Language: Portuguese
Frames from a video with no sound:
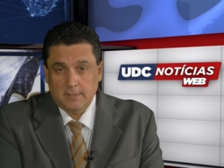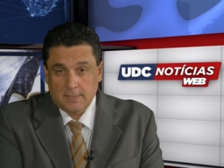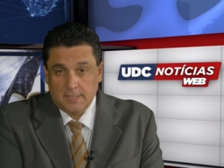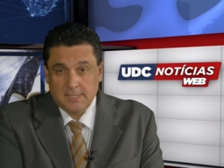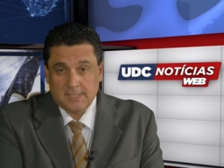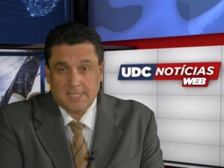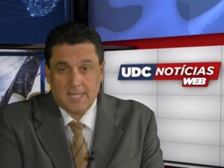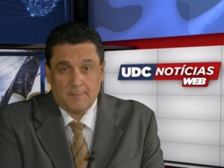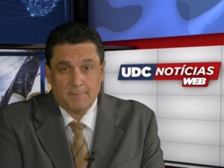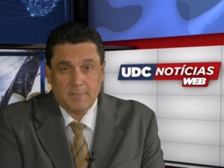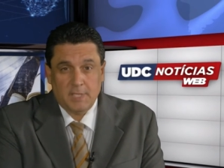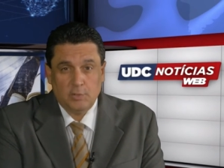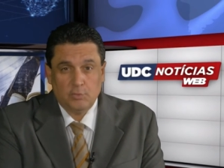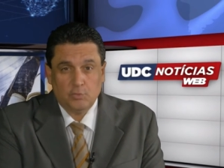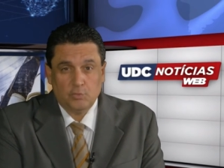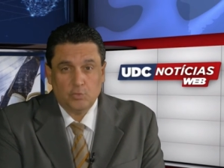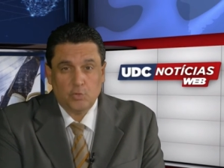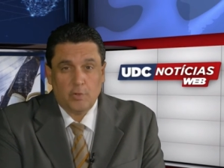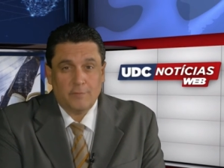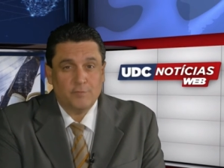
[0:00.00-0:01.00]
que está
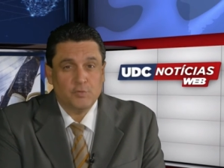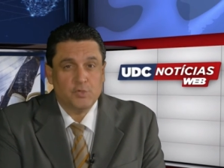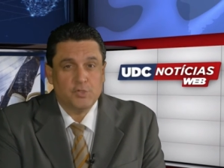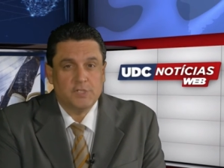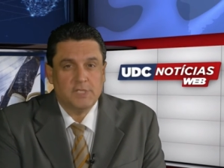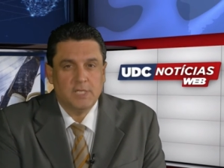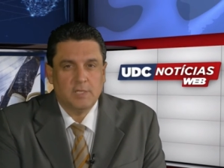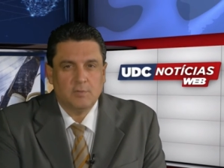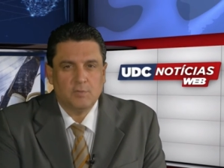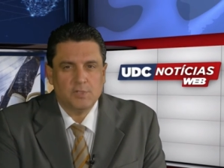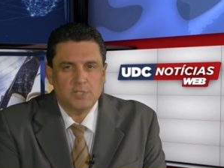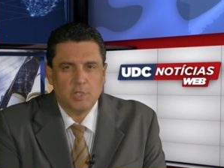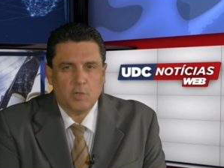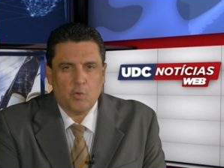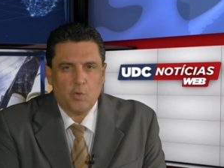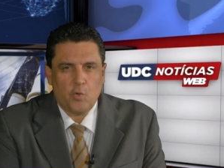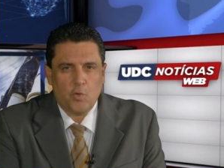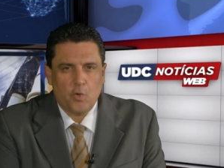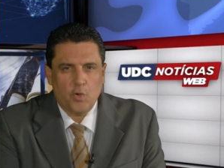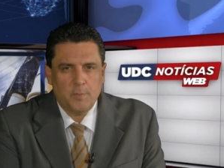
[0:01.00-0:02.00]
abrindo novos ciclos
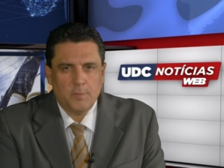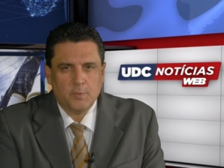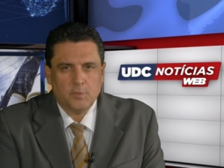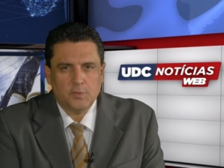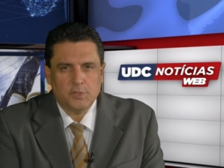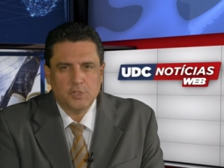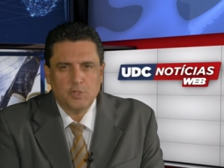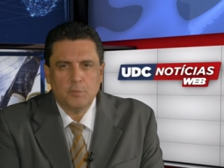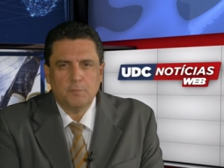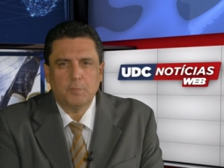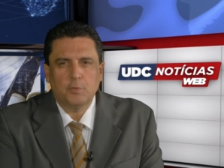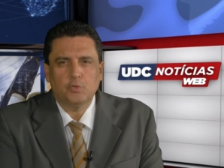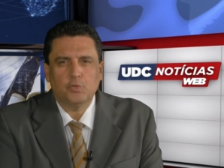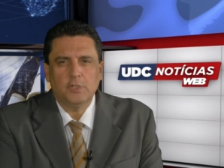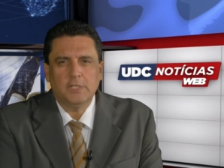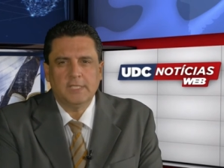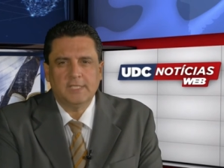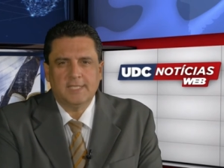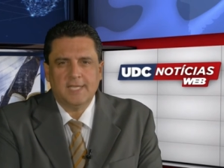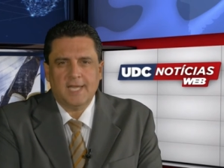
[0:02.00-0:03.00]
econômicos e
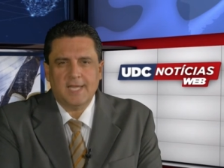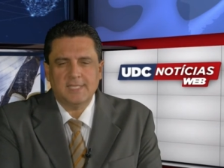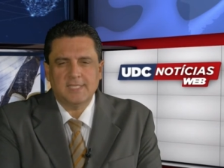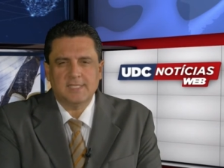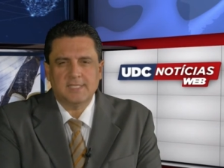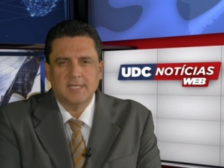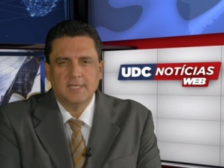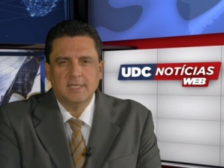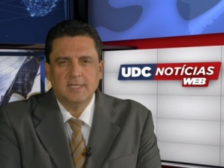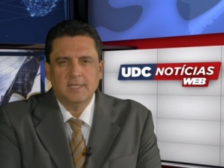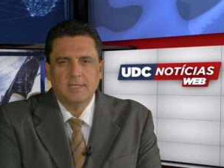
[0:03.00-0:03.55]
oportunidades